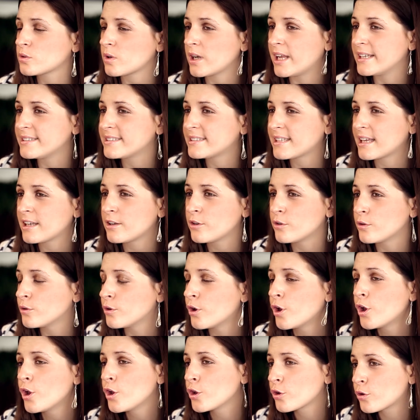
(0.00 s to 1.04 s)
sur la scène
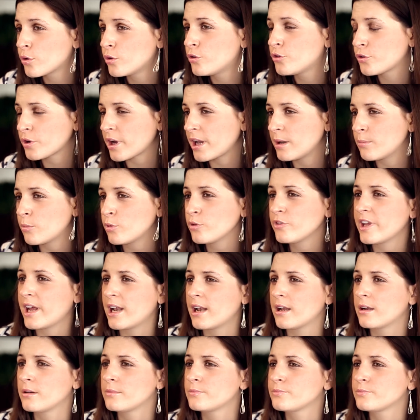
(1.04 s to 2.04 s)
culturelle mondiale.